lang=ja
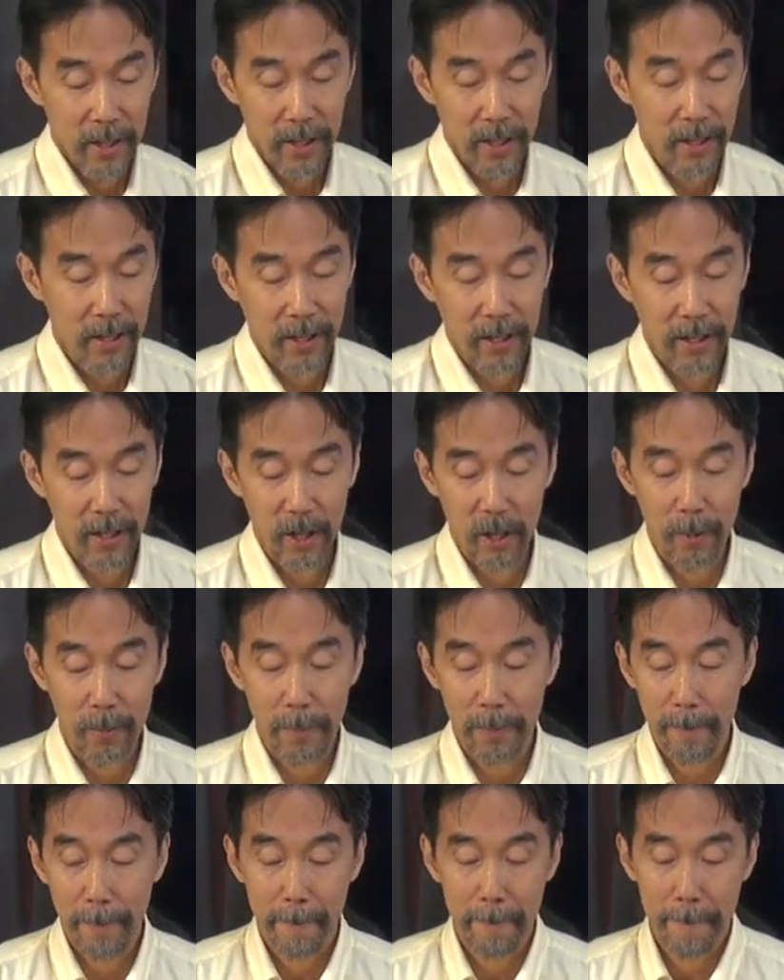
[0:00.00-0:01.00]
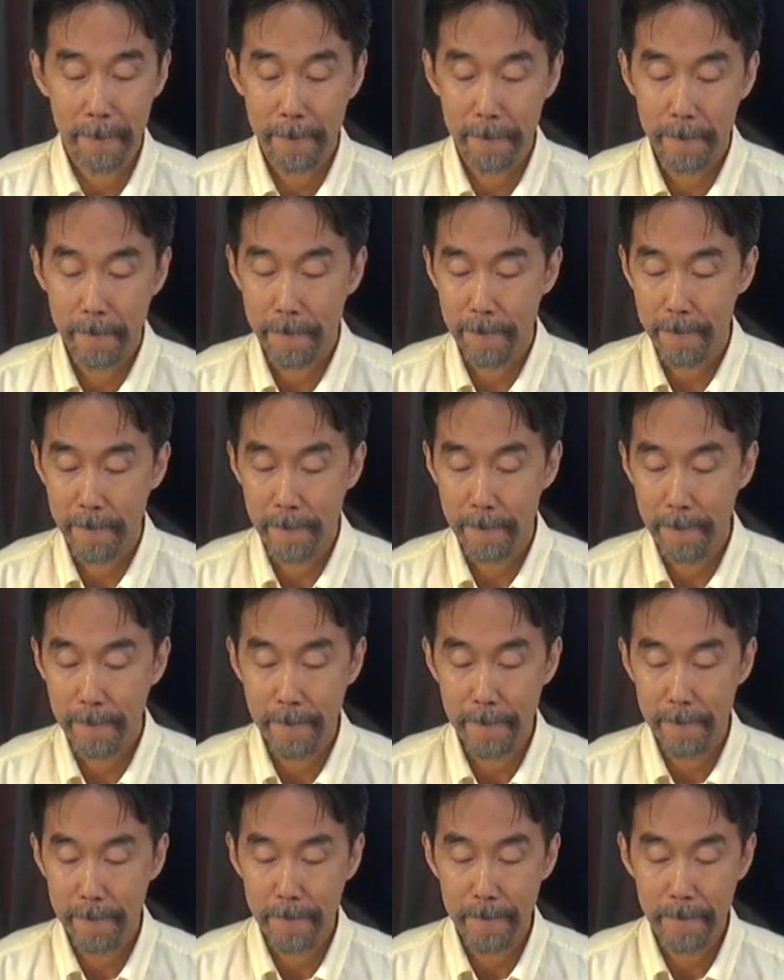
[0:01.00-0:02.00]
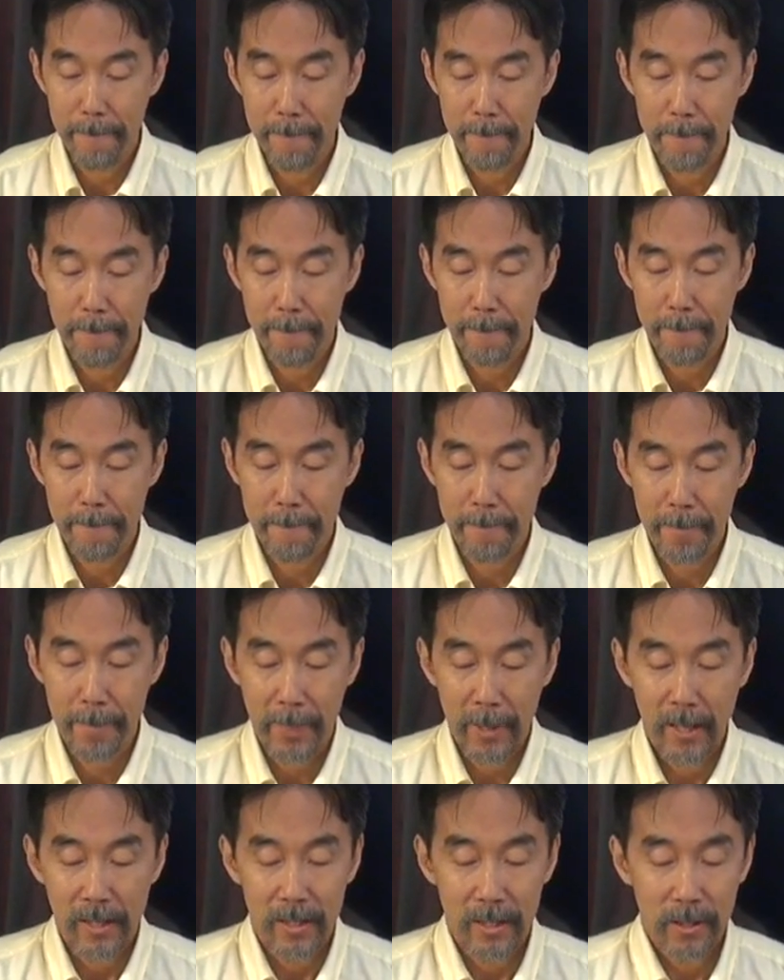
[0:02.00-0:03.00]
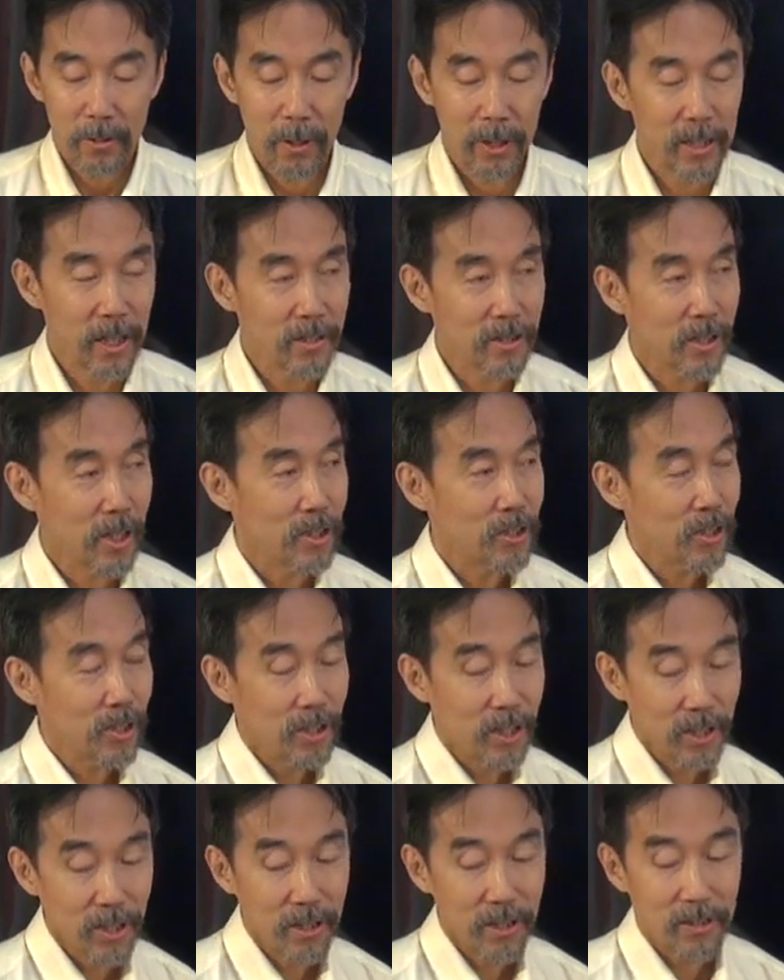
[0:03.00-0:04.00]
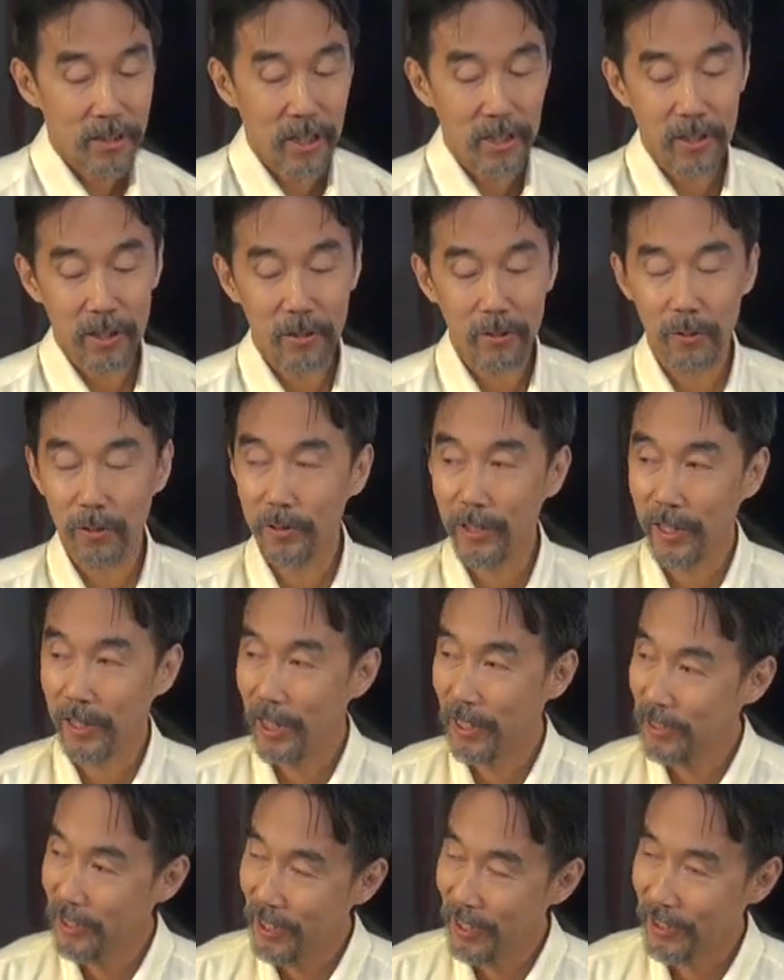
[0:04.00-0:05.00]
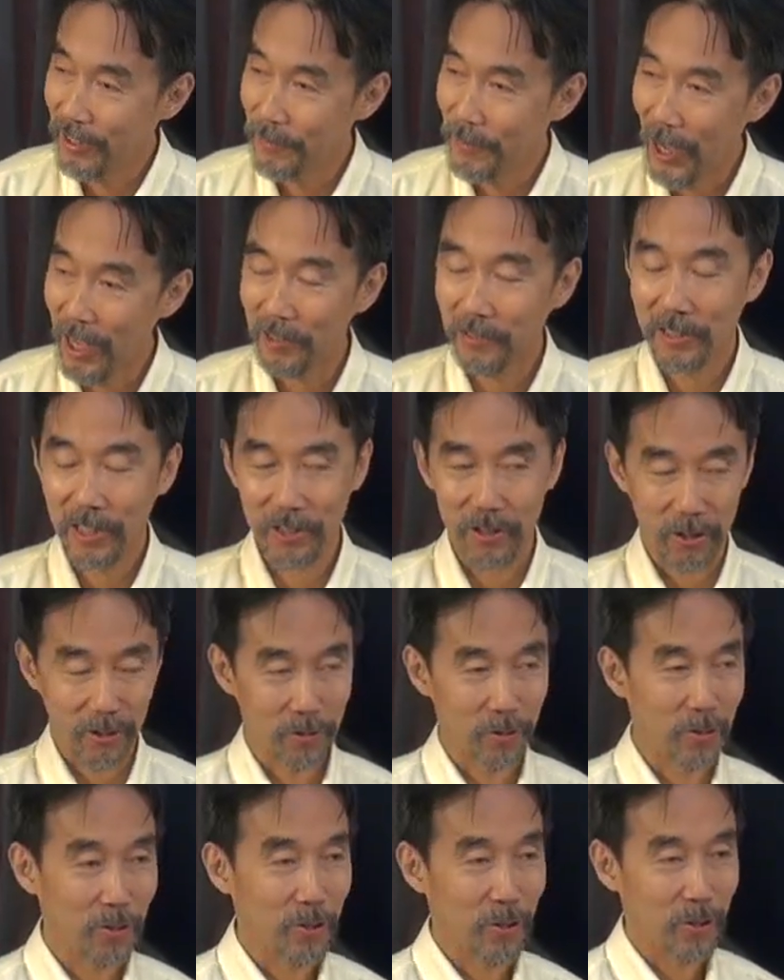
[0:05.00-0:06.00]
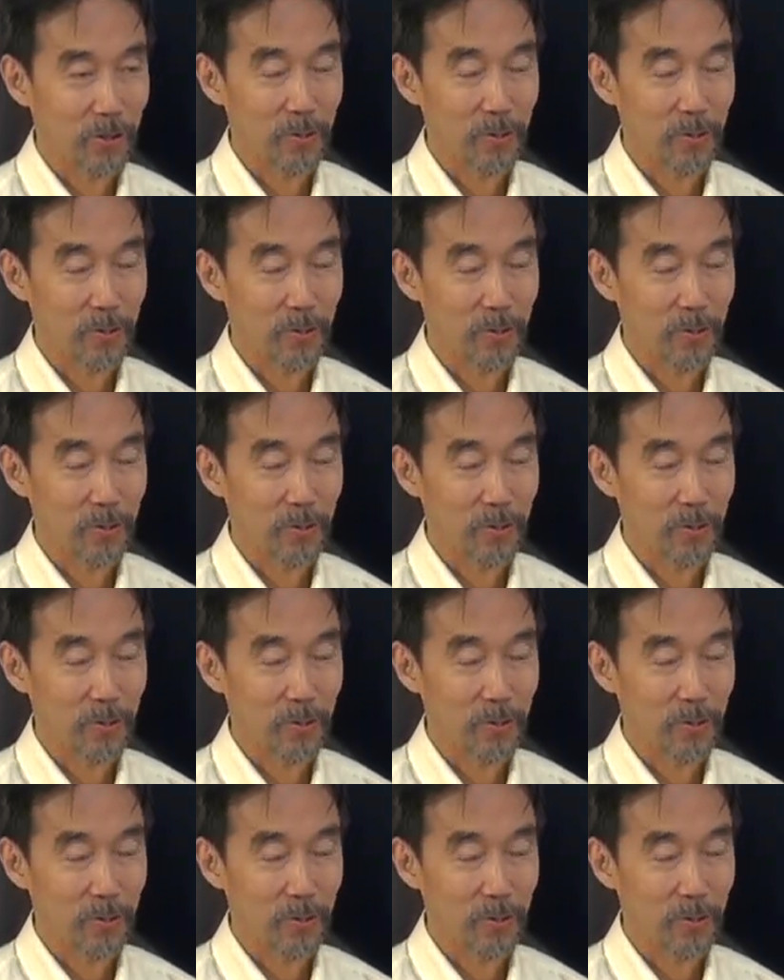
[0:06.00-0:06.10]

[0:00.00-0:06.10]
えー、私たちにできることは限りもあるでしょ